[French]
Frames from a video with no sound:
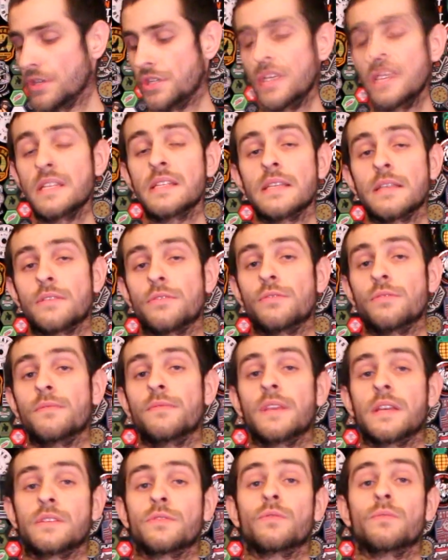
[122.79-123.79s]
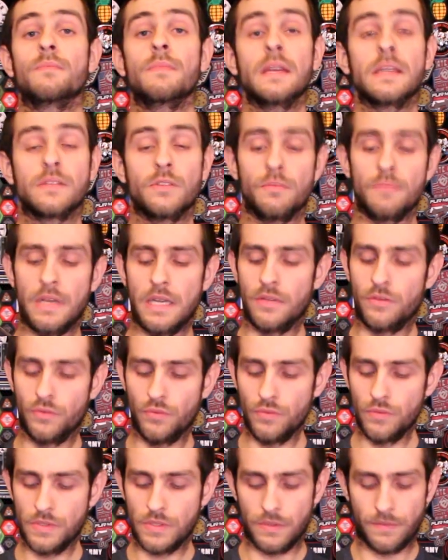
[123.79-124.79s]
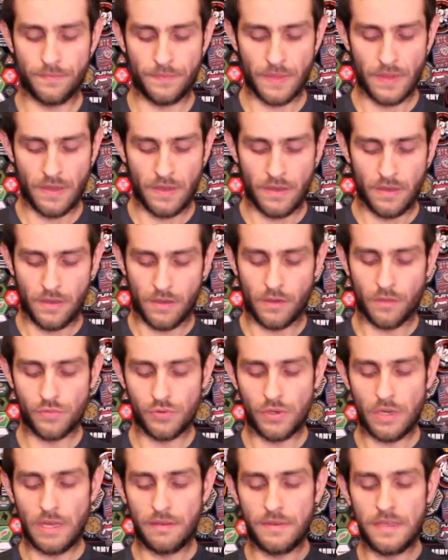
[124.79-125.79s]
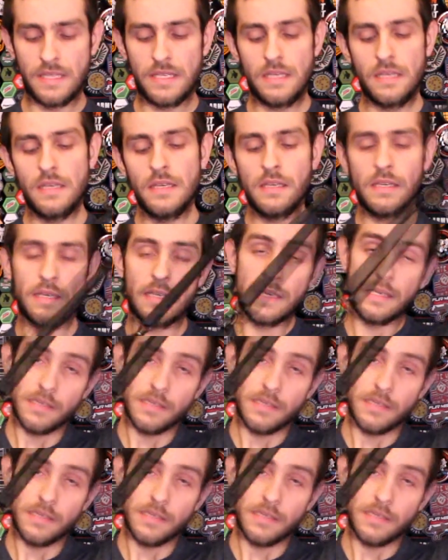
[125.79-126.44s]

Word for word: l'origine, c'est une version Max 2012, comme je l'avais dit.